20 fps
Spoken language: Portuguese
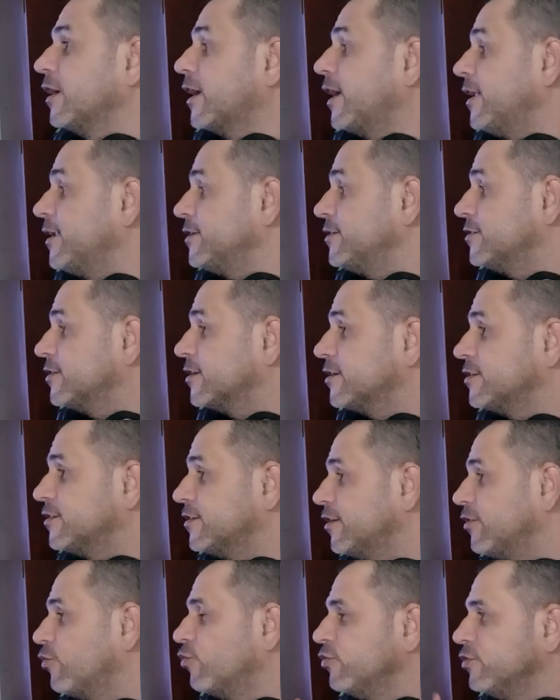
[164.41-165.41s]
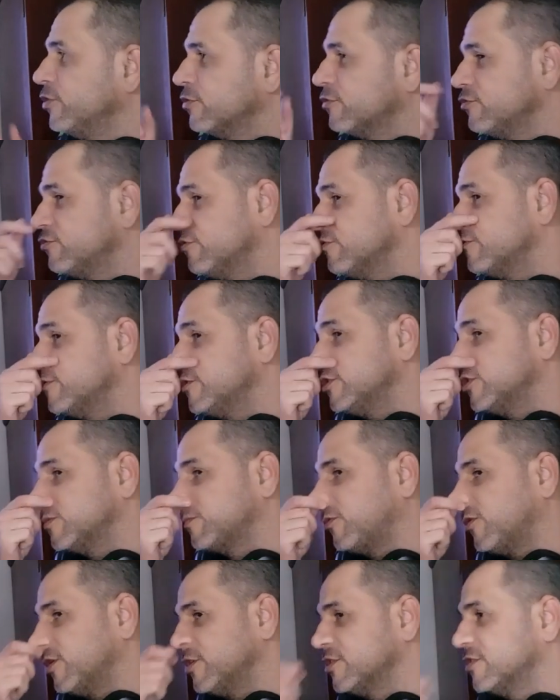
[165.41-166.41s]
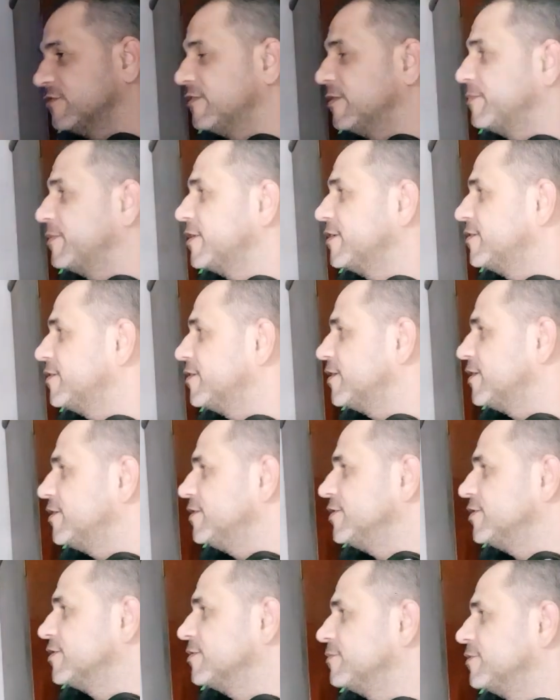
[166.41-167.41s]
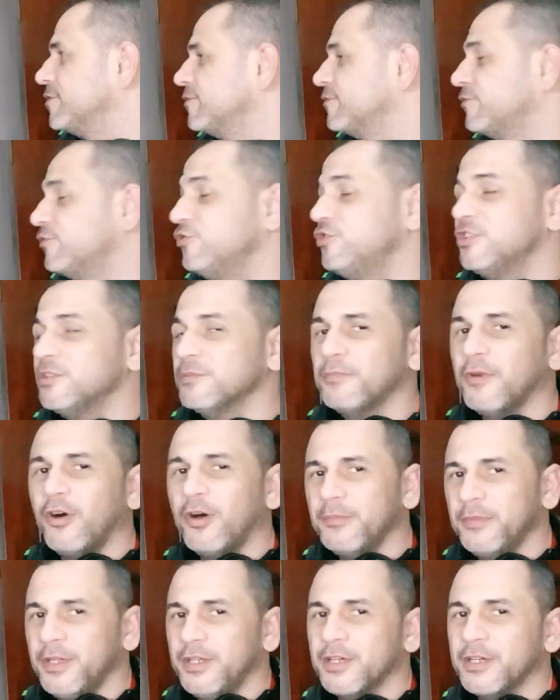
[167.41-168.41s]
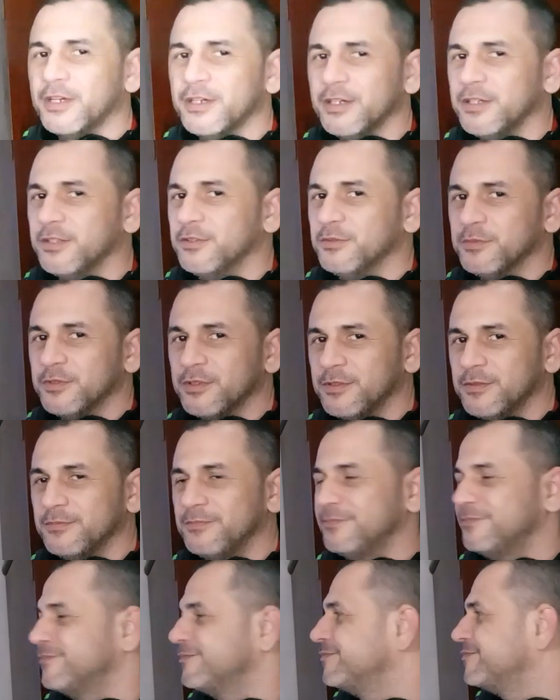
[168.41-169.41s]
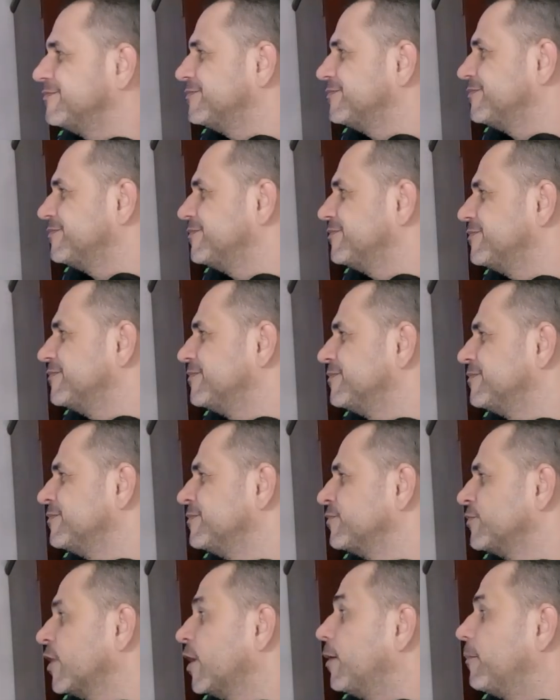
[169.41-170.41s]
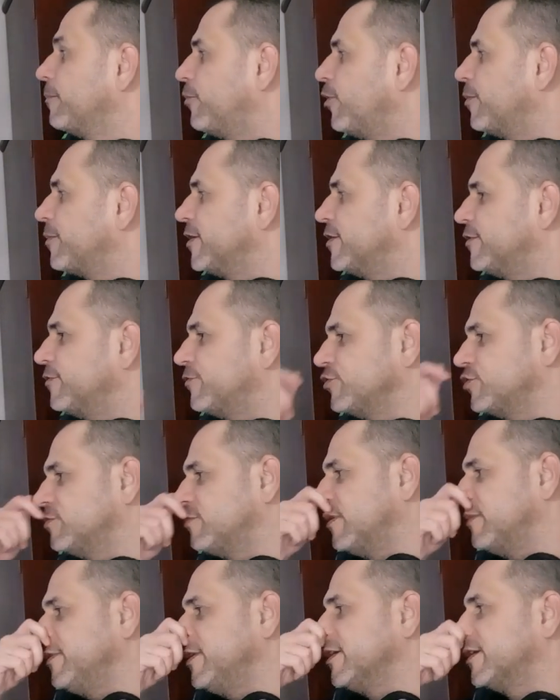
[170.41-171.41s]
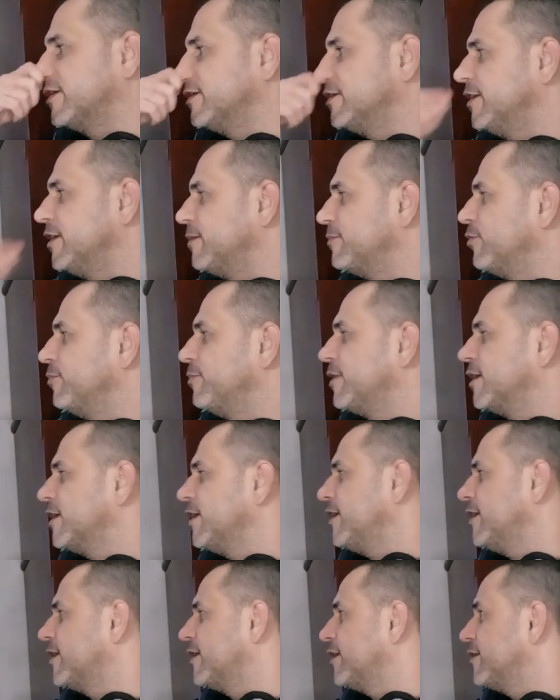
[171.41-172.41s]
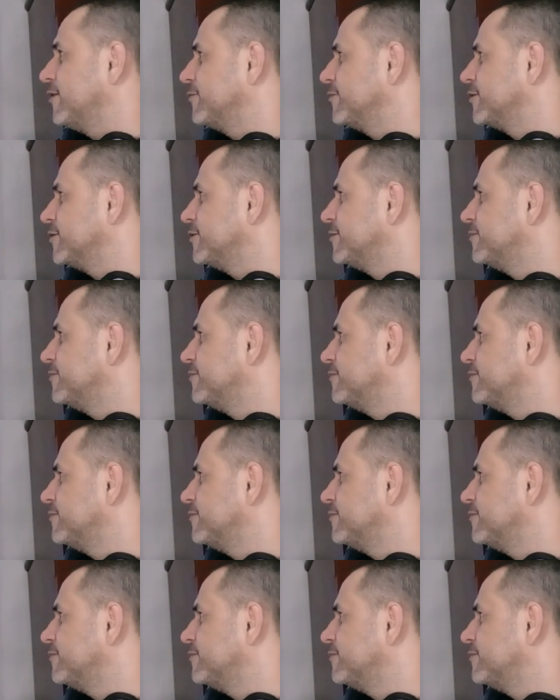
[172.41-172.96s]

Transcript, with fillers: Cara, esse vai ser o único jogo de esporte que vai aparecer na lista, mano. Futebol americano, mano. Pô, mas futebol americano era bom pra caralho, mano.